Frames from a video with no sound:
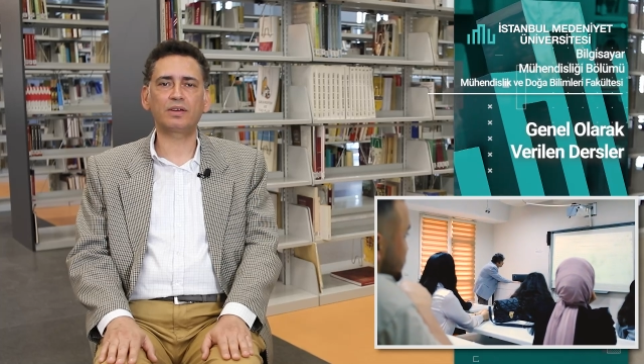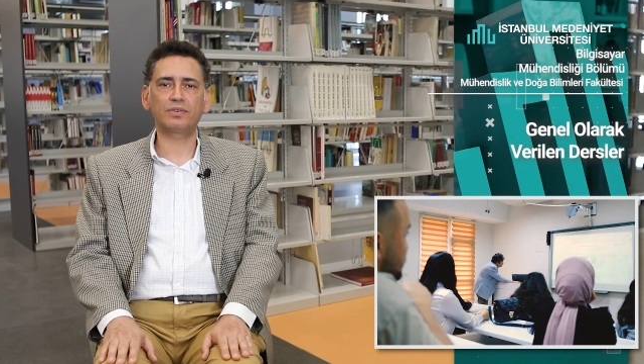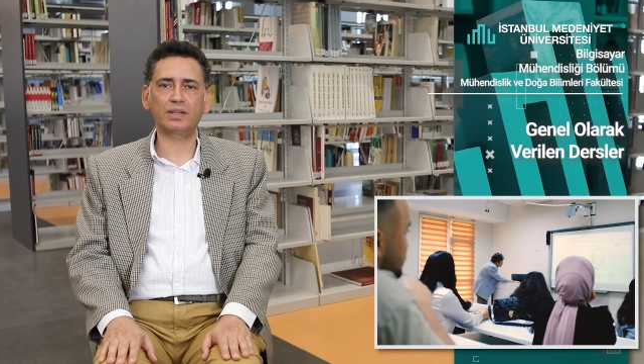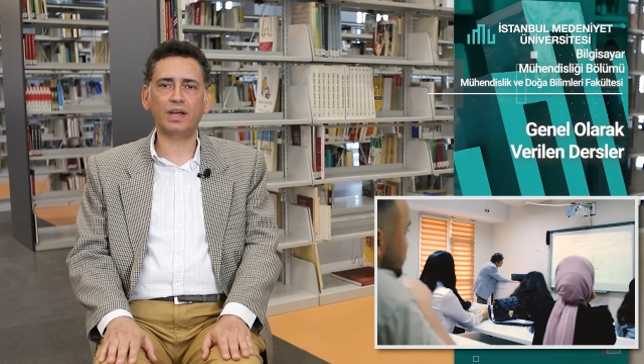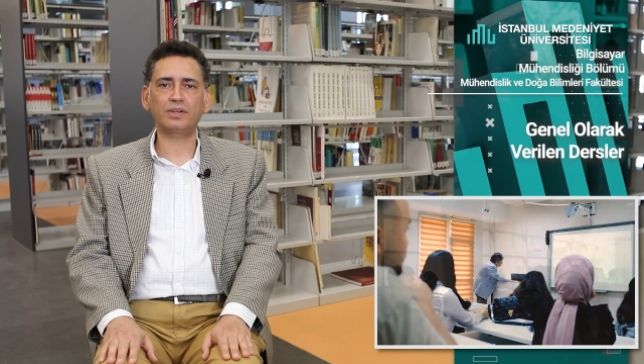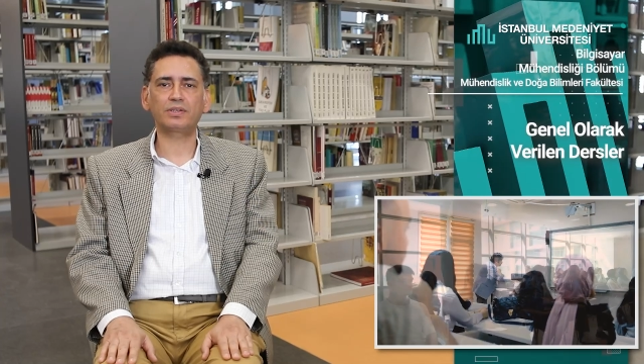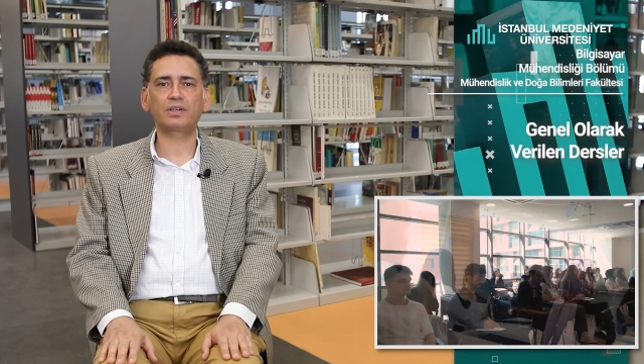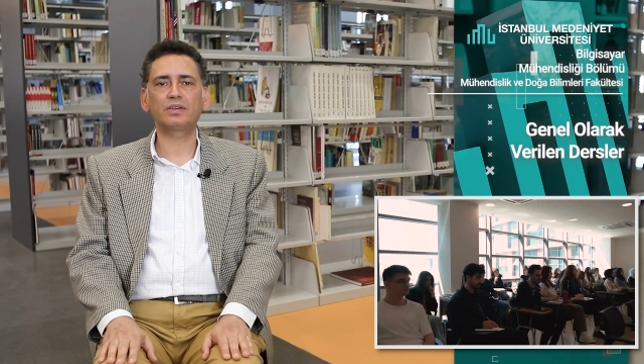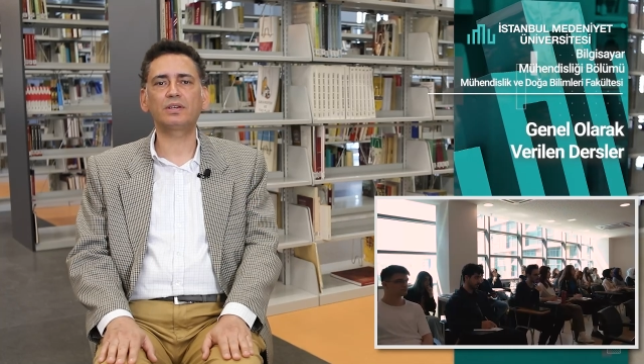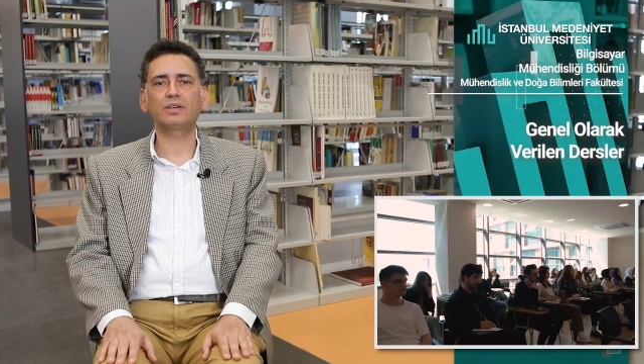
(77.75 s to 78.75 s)

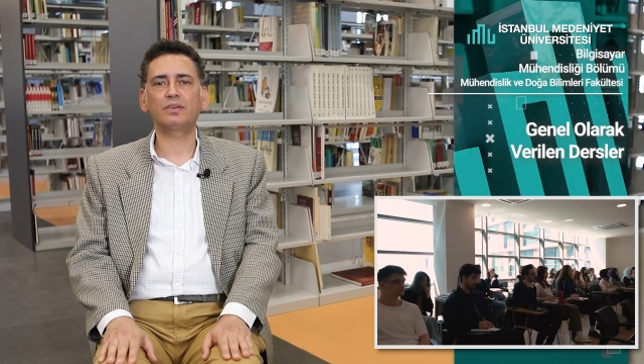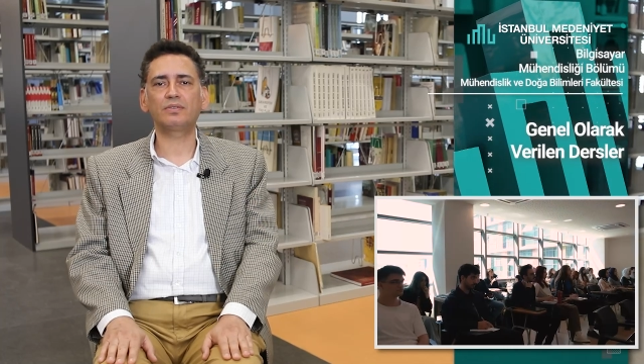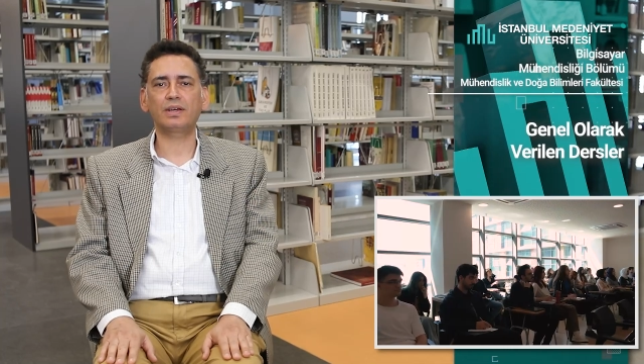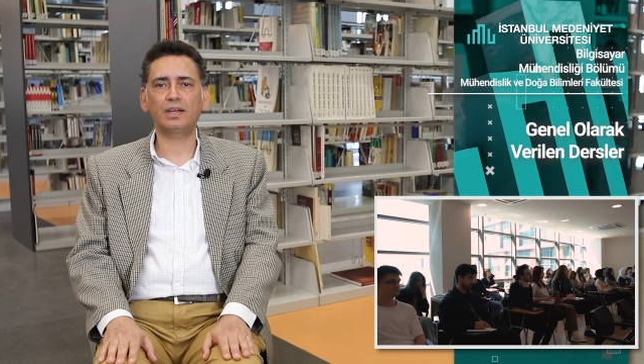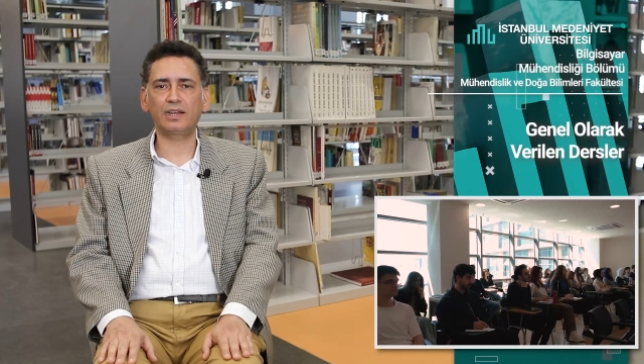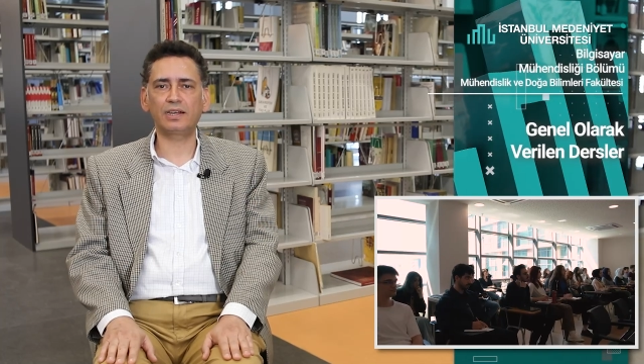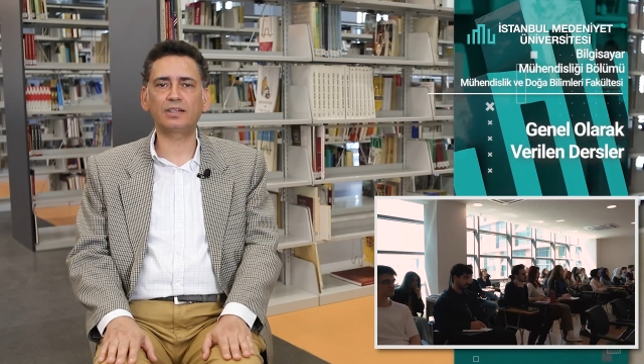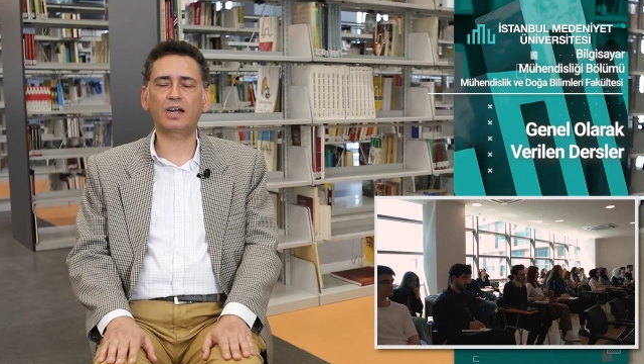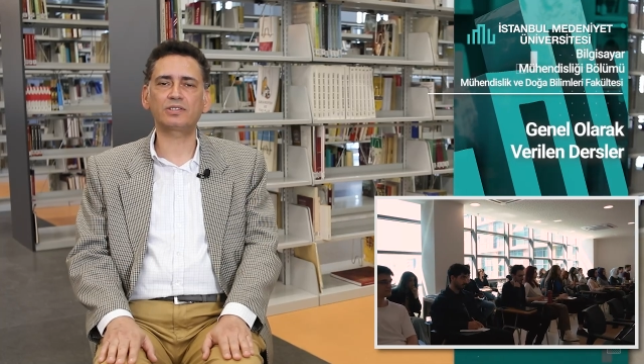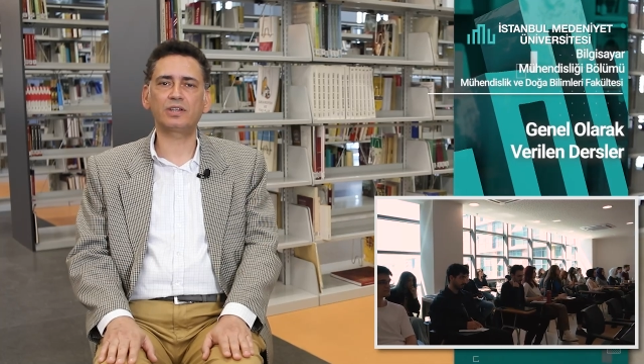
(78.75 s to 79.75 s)
devreler e, ve
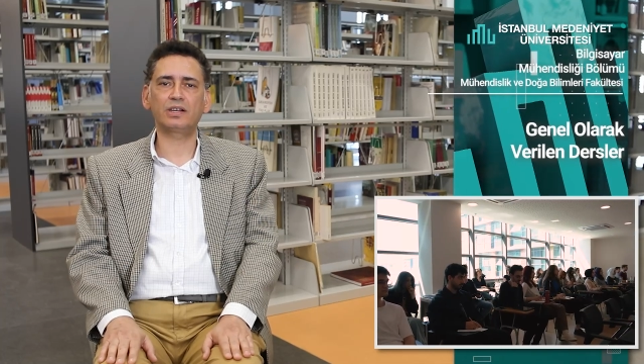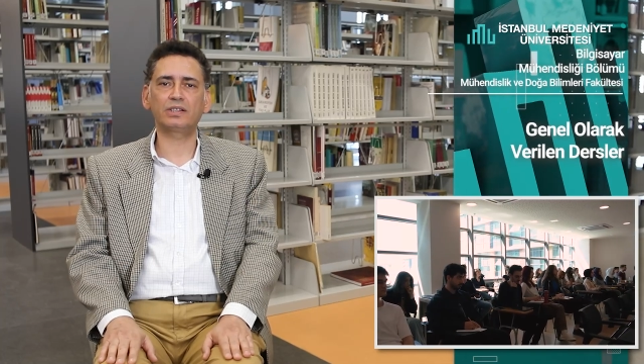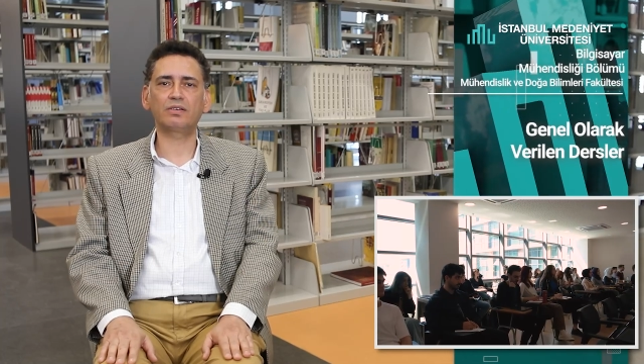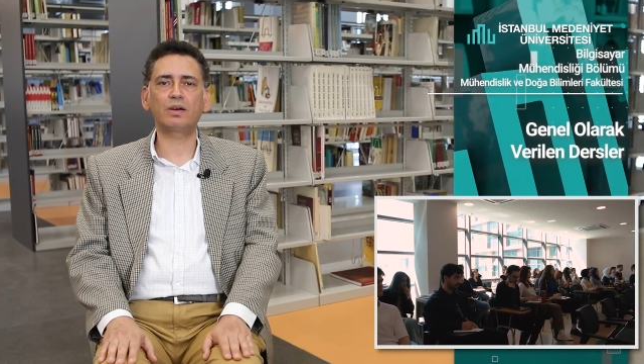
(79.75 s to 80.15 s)
ilgili derslerle